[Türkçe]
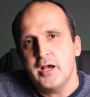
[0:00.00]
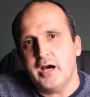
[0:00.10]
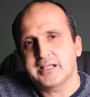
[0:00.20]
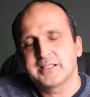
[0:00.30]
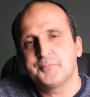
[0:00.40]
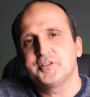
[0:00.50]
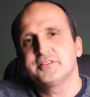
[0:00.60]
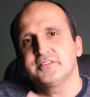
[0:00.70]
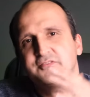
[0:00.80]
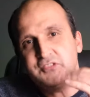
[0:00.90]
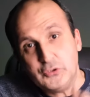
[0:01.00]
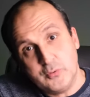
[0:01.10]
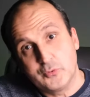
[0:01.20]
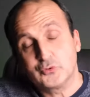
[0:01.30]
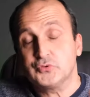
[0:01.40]
Arka planı
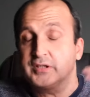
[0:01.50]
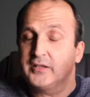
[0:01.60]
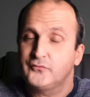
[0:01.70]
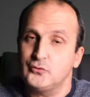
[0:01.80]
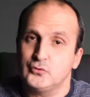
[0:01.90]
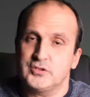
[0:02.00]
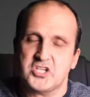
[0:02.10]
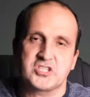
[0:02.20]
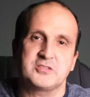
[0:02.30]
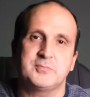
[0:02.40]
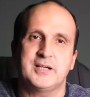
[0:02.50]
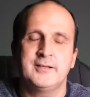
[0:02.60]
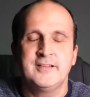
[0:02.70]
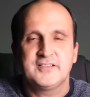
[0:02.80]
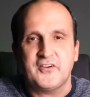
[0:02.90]
video modunda
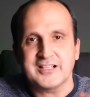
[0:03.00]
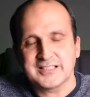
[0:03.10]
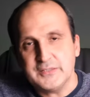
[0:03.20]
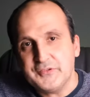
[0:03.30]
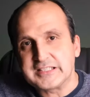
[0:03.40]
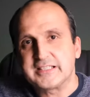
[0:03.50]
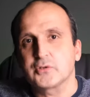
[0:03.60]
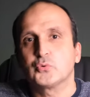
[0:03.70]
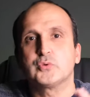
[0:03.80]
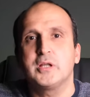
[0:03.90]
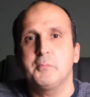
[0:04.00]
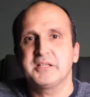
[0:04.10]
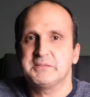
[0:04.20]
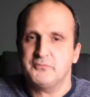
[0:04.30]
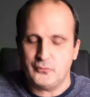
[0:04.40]
flulaştırma, farklı efektler
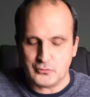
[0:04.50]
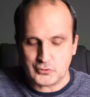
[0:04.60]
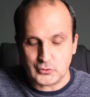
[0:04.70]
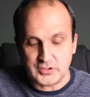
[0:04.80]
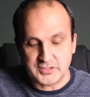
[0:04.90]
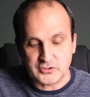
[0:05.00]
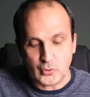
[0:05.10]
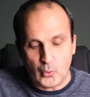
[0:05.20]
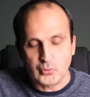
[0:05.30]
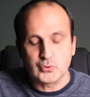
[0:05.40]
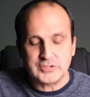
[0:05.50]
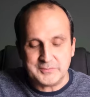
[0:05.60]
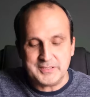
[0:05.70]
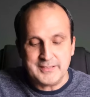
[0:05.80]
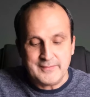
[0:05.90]
kullanma gibi fonksiyonlarınız olduğu
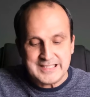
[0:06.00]
gibi